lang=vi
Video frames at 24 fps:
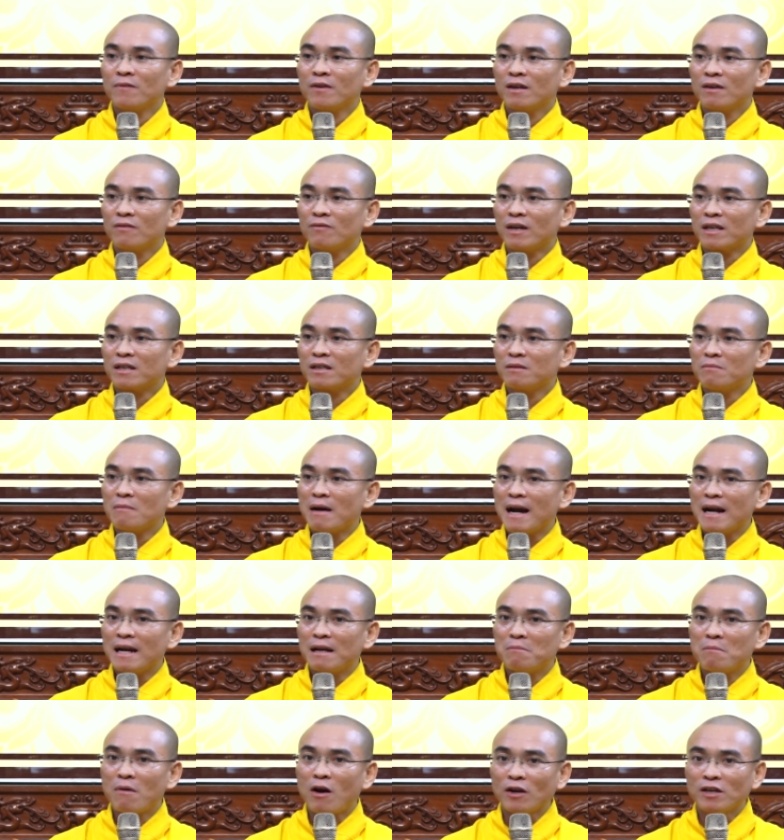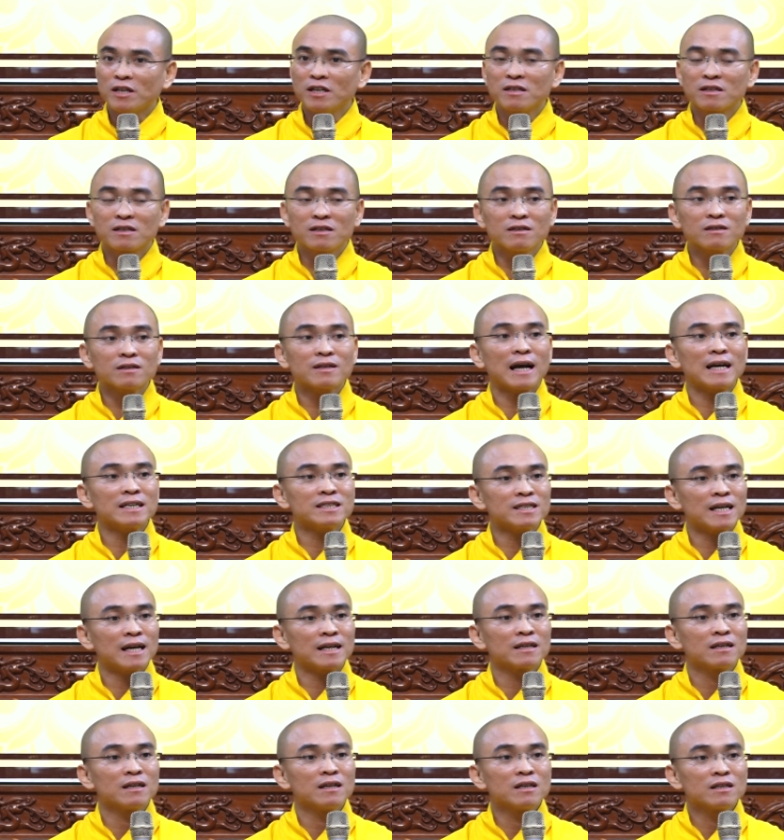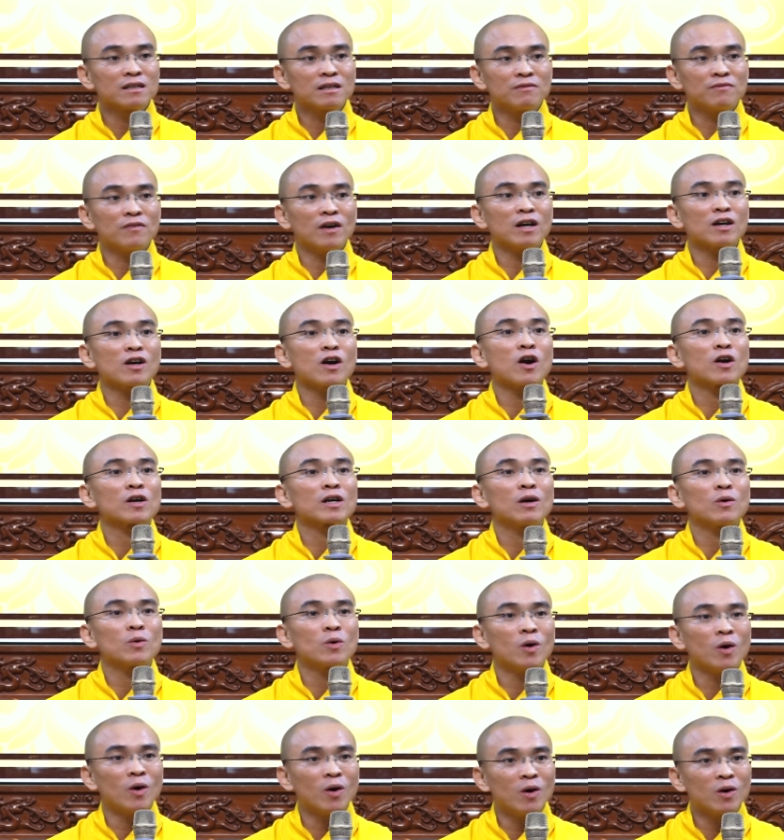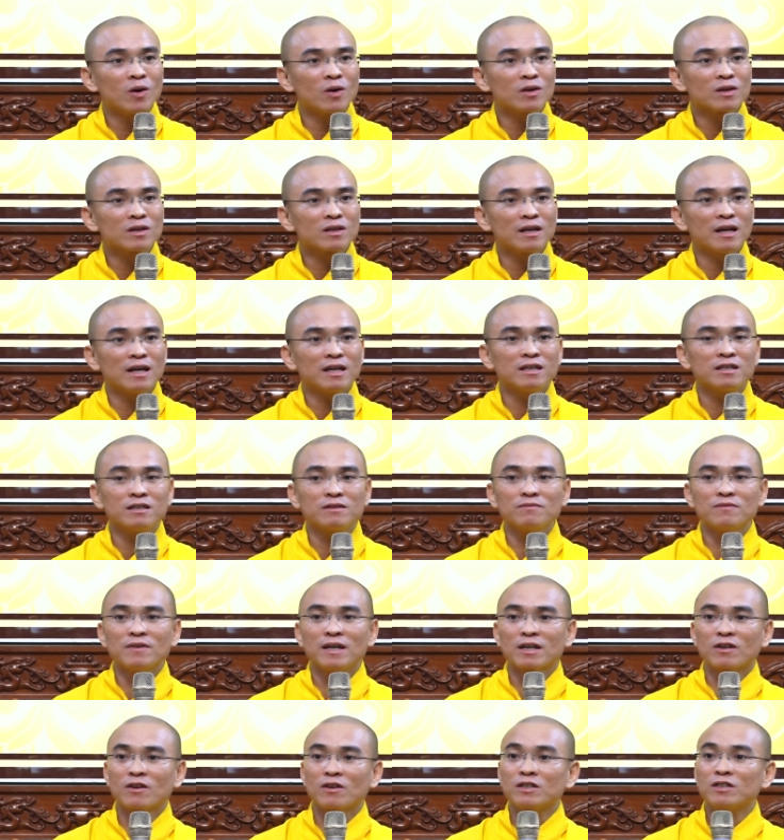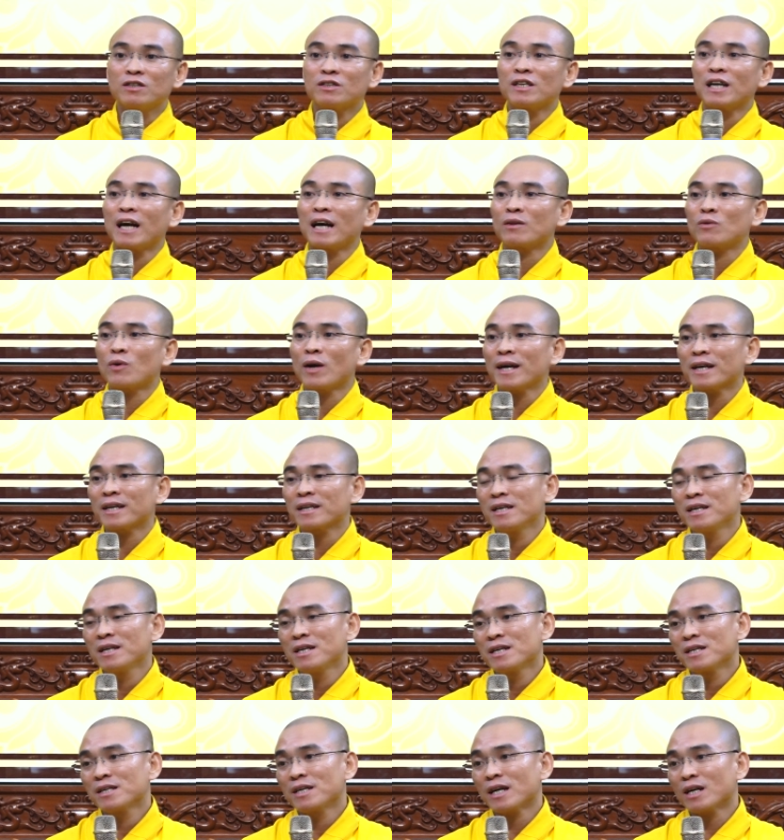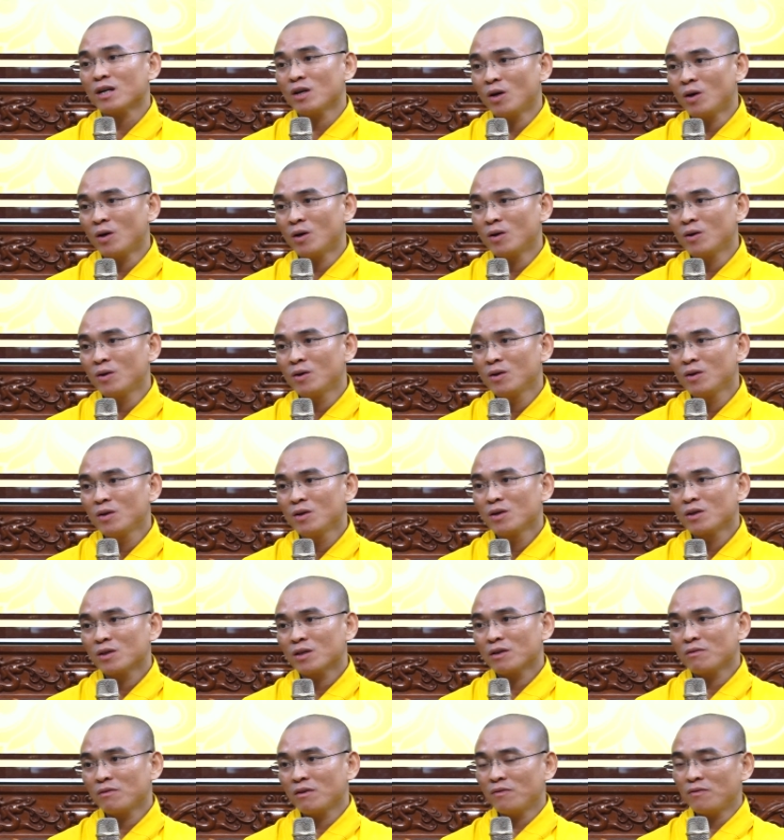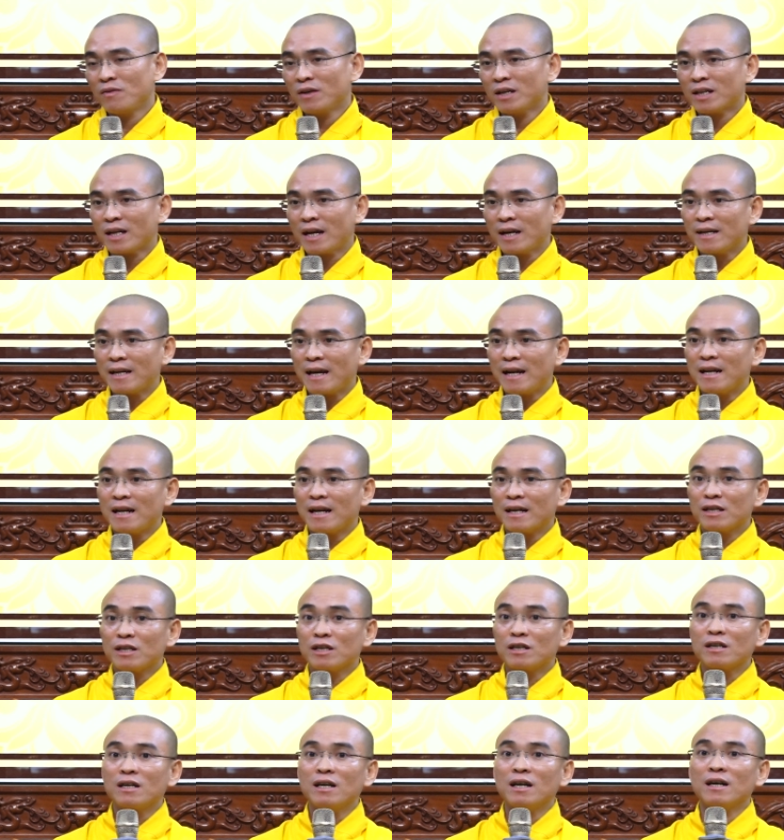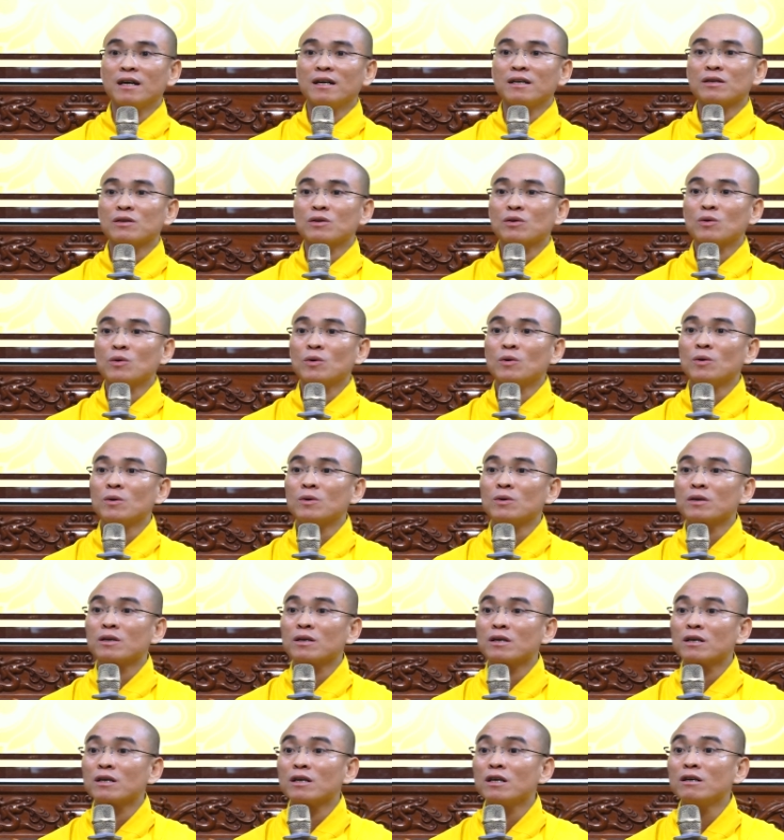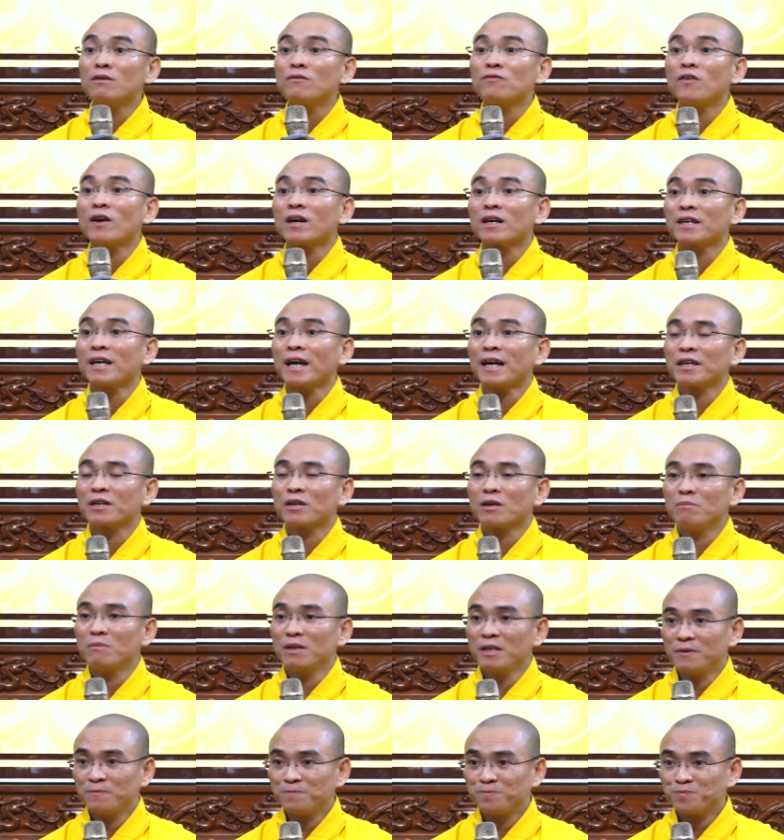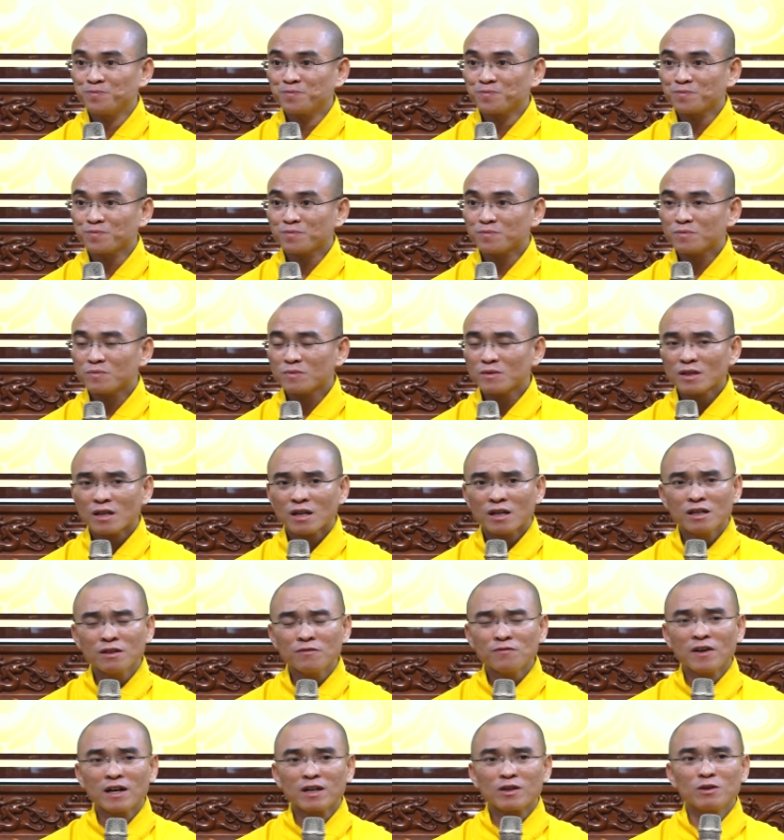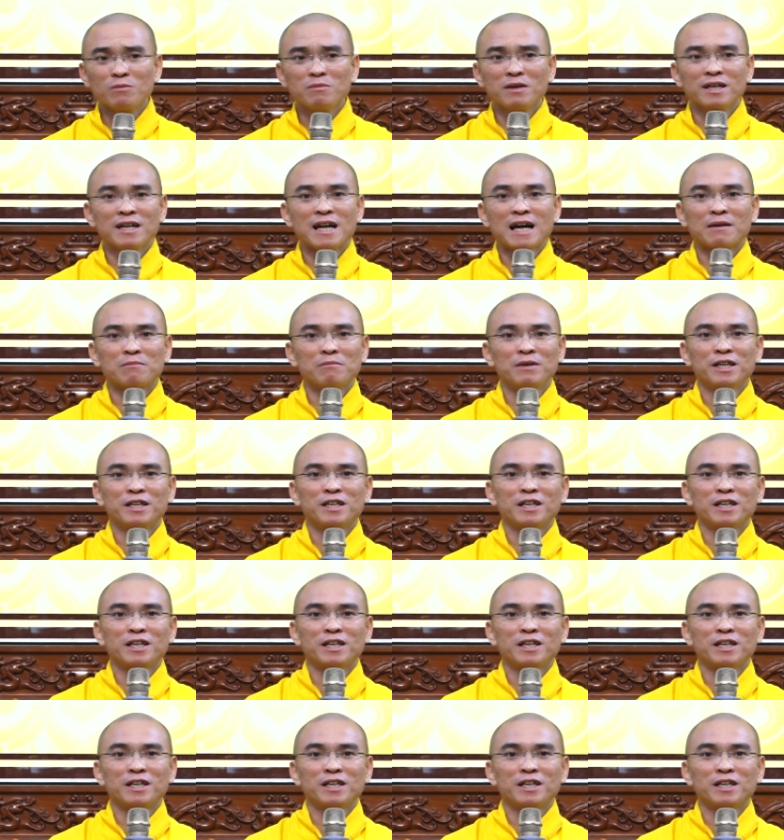Và thứ ba là mọi hình thức tái sanh thì vẫn còn đau khổ, để hướng về con đường giải thoát, giác ngộ. Thì quý vị thấy đây là những lời của Đức Phật dạy cho mình. Đức Phật của mình đặc biệt